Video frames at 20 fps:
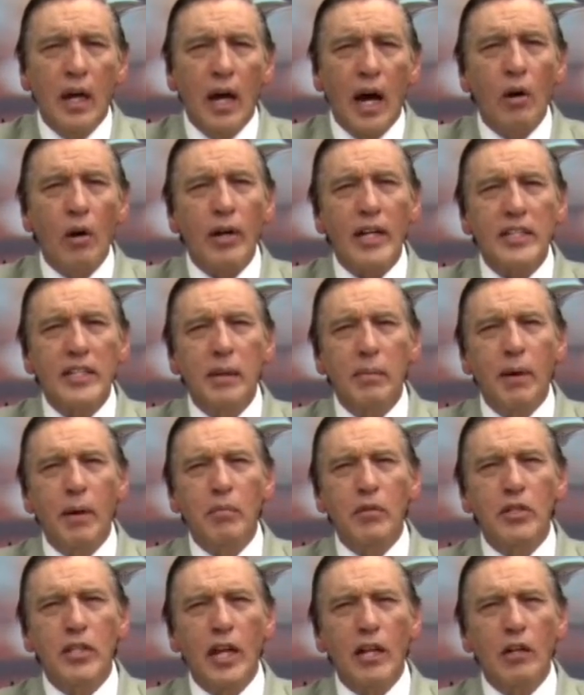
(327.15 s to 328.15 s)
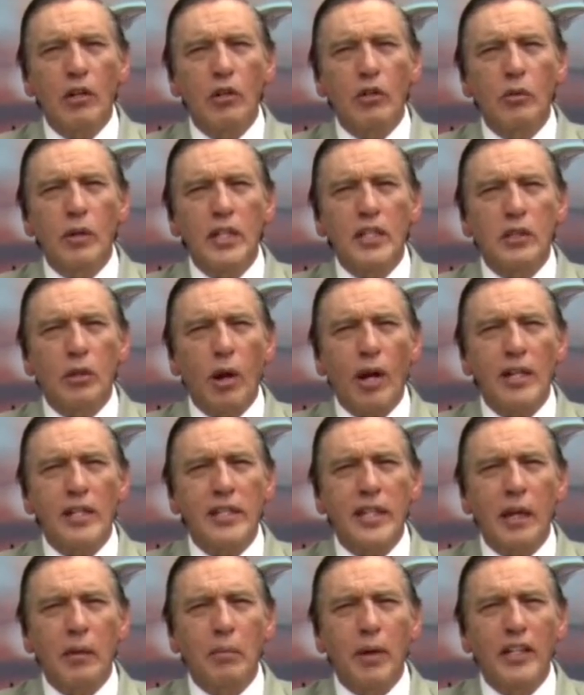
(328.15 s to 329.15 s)
Ahora sí vamos a lo nuestro, al
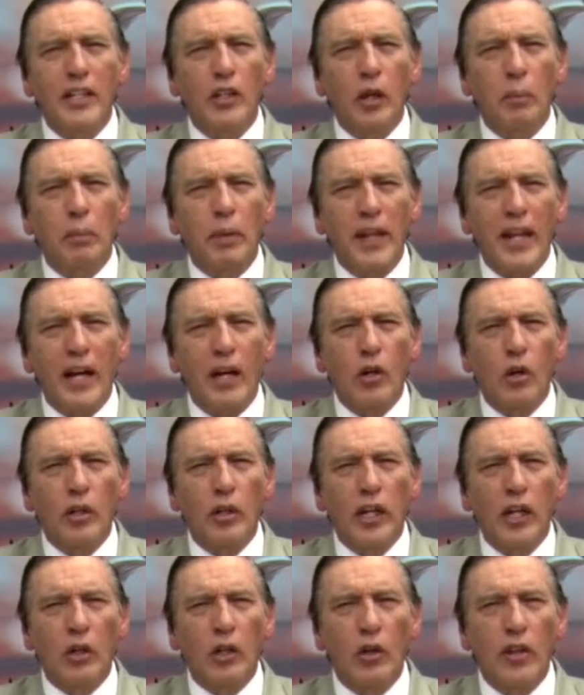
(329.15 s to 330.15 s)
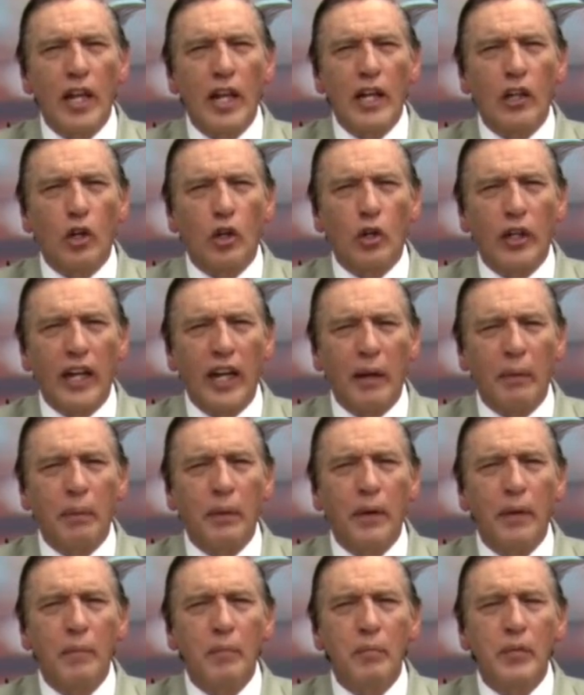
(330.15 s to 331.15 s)
segmento pedagógico del COGEF,
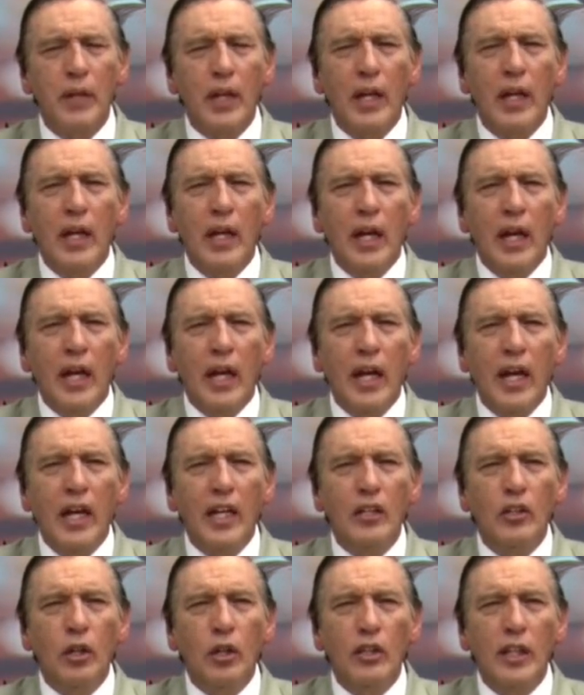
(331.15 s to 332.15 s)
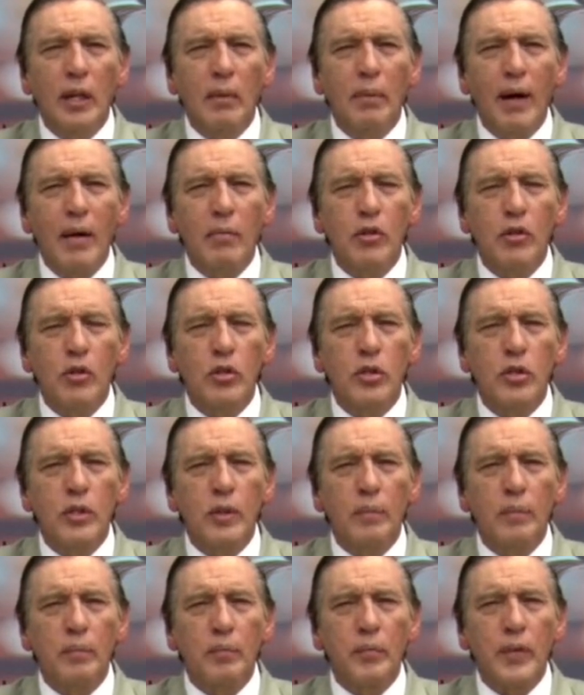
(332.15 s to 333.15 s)
en donde vamos
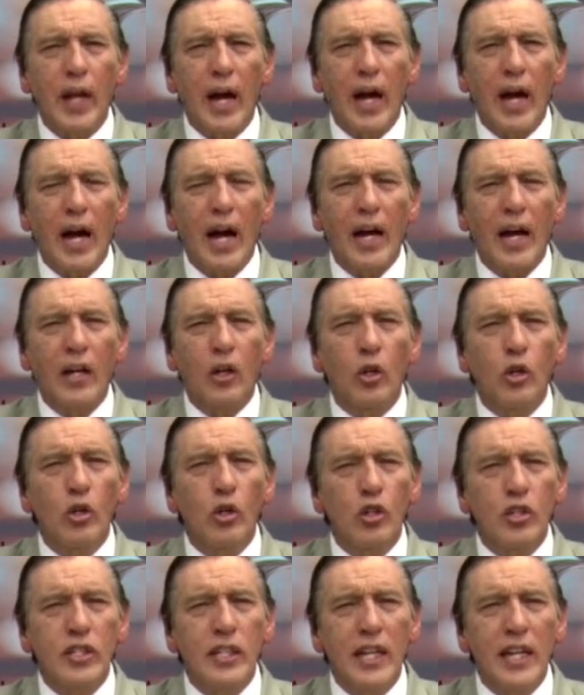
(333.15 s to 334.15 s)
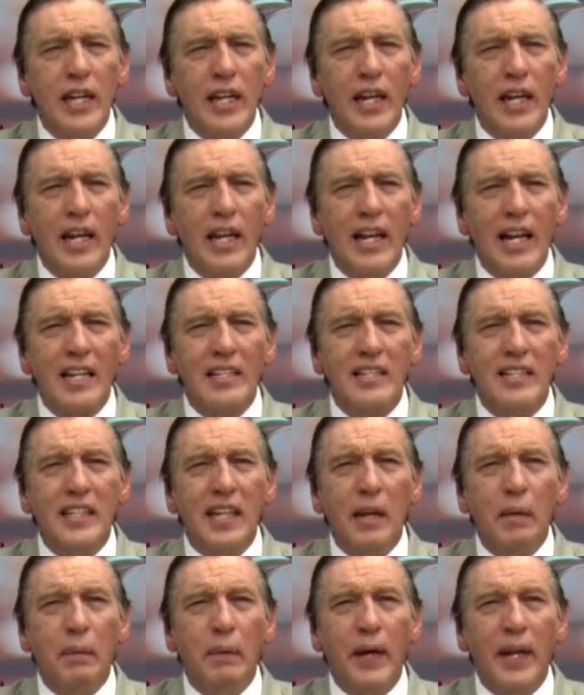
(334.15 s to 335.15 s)
a conocer las
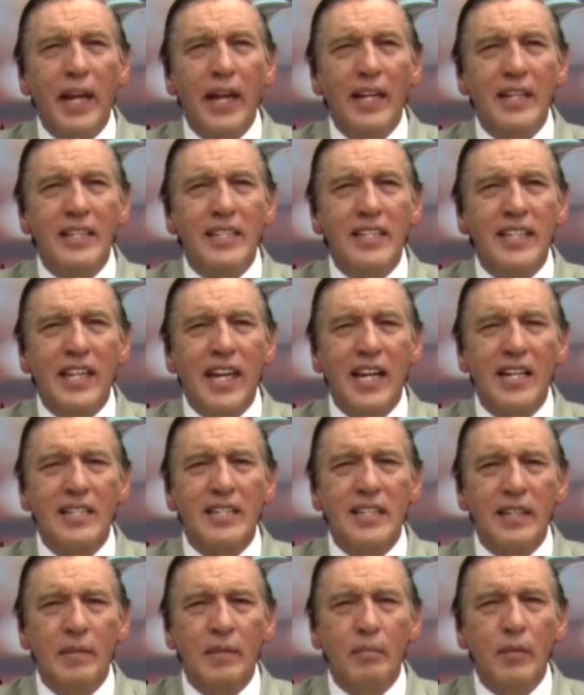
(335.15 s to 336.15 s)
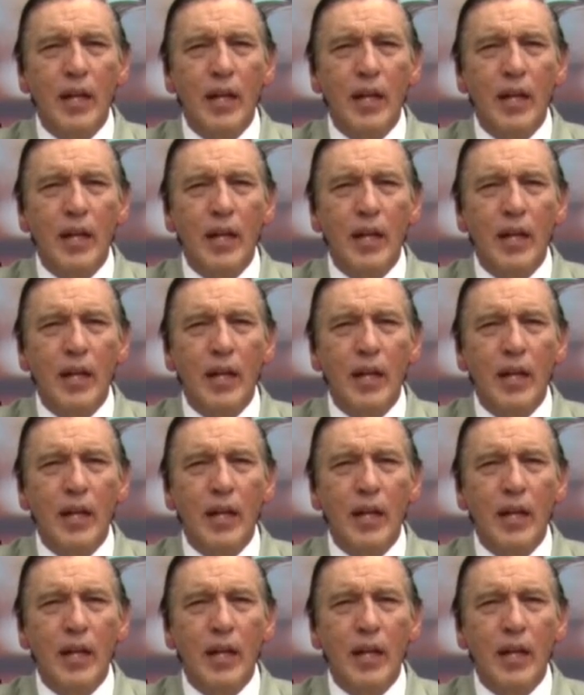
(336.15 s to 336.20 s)
diferencias